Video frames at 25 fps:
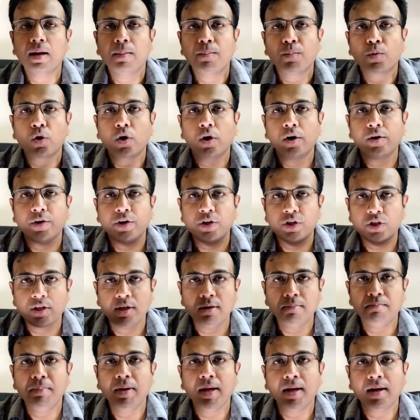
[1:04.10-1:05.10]
आप कॉल
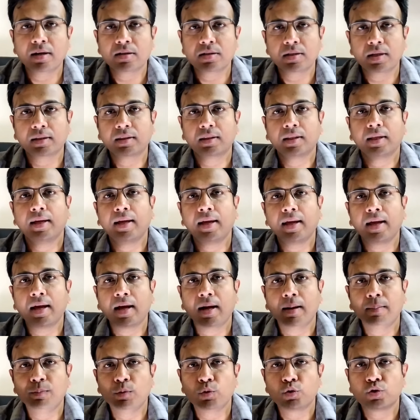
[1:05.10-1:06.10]
रिसीव भी कर सकते हैं
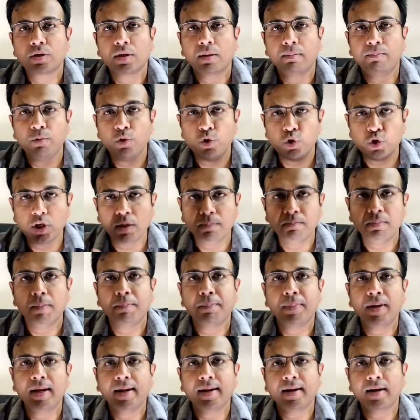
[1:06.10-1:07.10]
आप उससे म्यूजिक भी
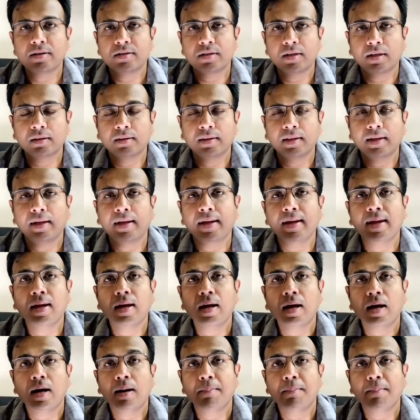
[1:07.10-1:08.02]
प्ले कर सकते हैं